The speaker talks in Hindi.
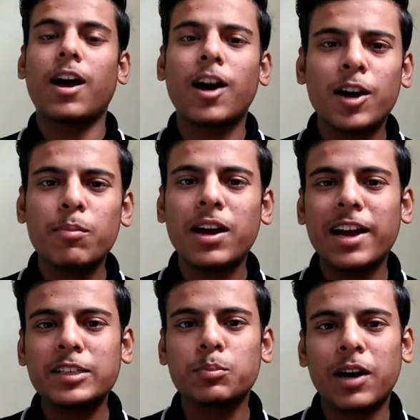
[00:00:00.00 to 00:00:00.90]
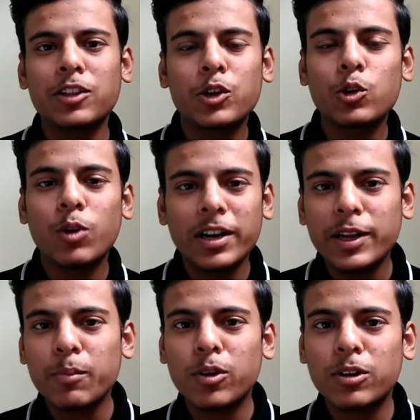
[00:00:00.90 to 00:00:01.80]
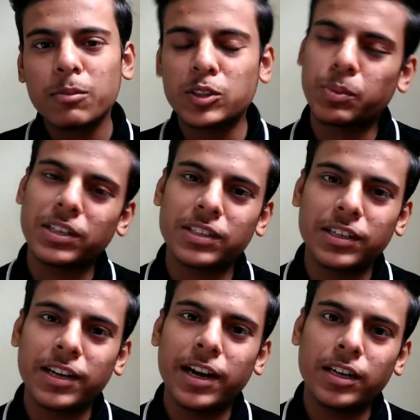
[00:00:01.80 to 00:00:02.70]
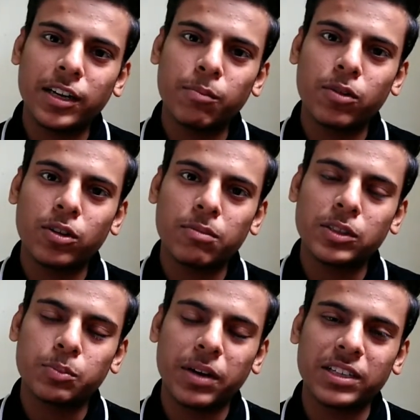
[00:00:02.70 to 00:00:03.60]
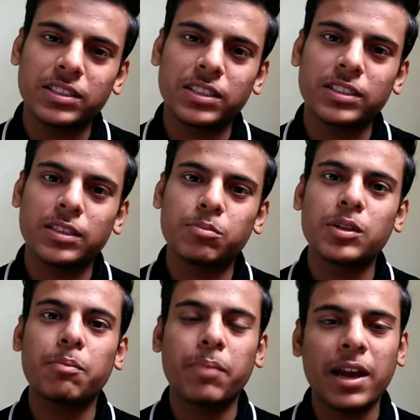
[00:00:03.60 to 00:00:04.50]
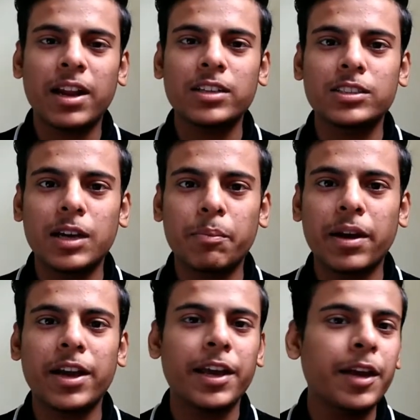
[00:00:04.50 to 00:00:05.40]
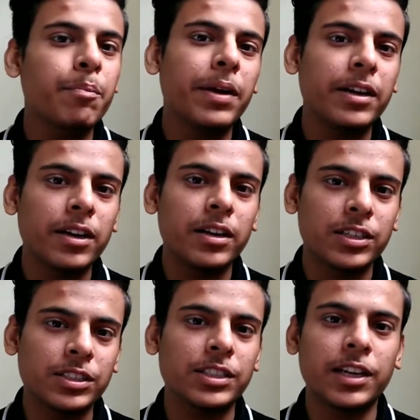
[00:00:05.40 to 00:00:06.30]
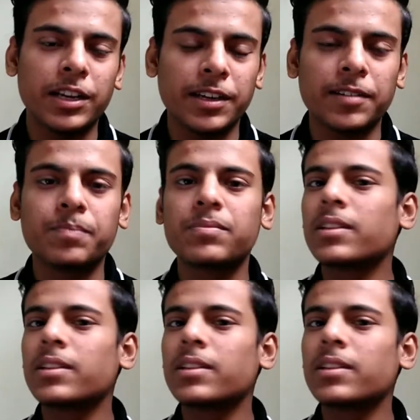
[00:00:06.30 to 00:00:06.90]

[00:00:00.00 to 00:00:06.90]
अगर मैं गाइस बात करूं मार्टम इंस्पेक्शन की एंटी मोटम इंस्पेक्शन सबसे पहला स्टेप है एक मीट इंडस्ट्री के लिए